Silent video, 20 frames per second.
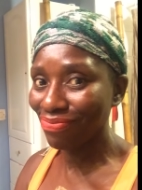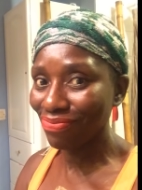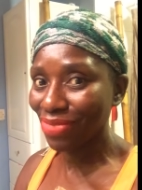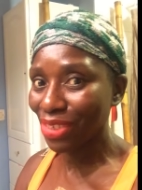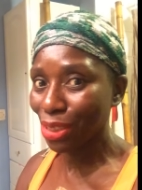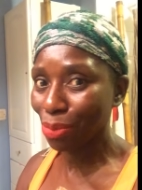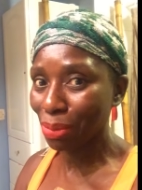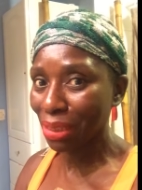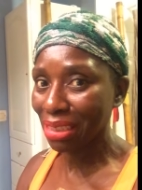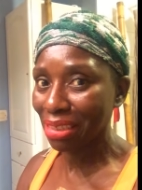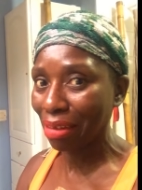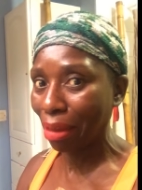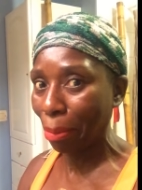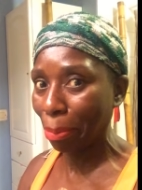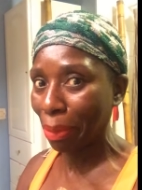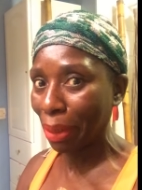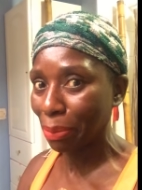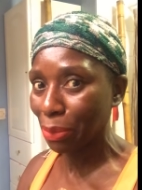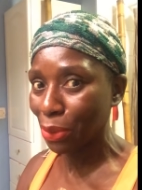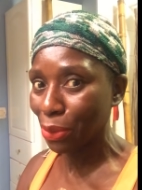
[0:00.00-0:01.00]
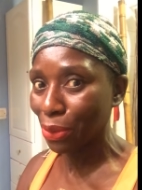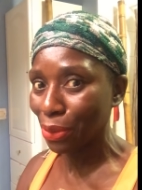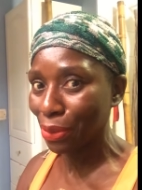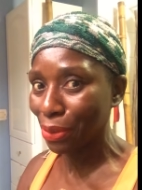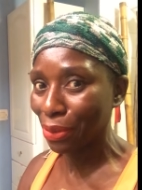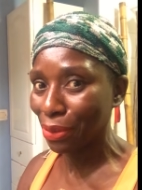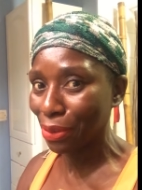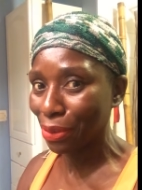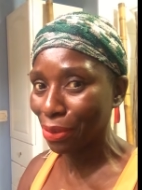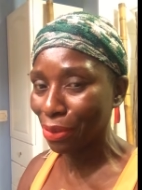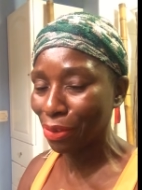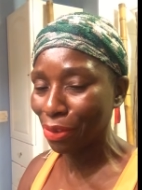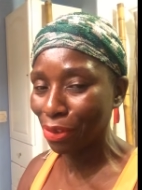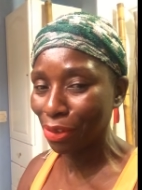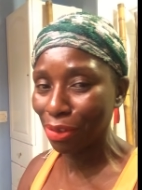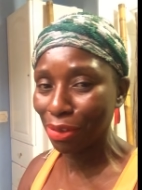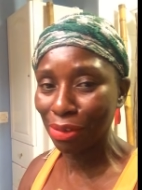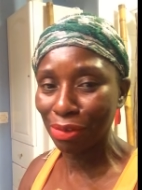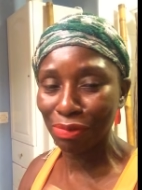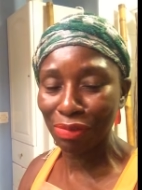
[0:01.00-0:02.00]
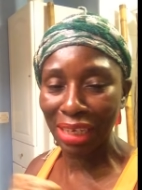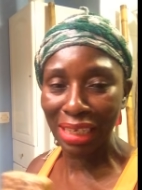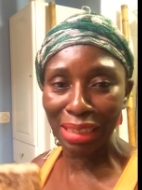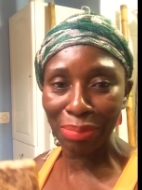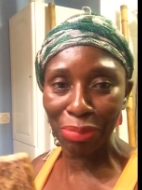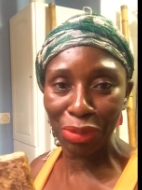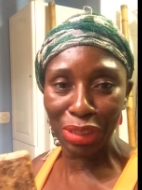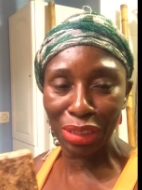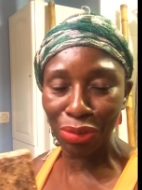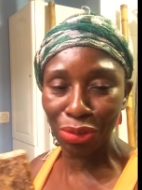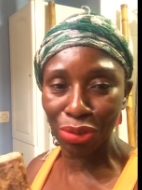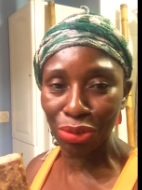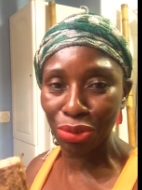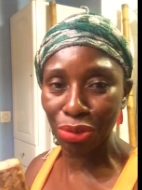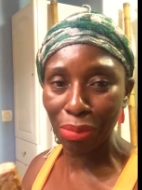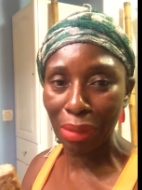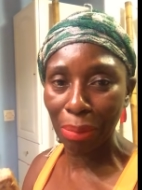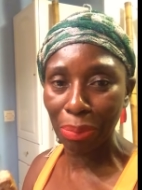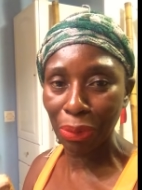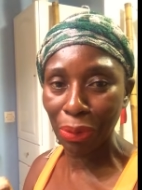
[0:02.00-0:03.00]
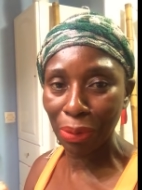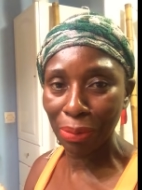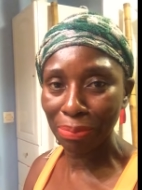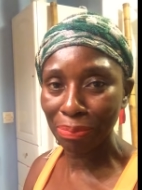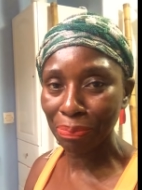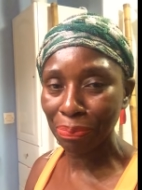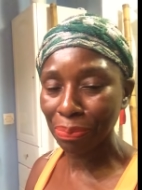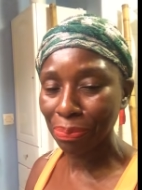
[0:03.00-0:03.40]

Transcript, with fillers: j'espère que ça va pas me faire des petits trucs sur ma peau.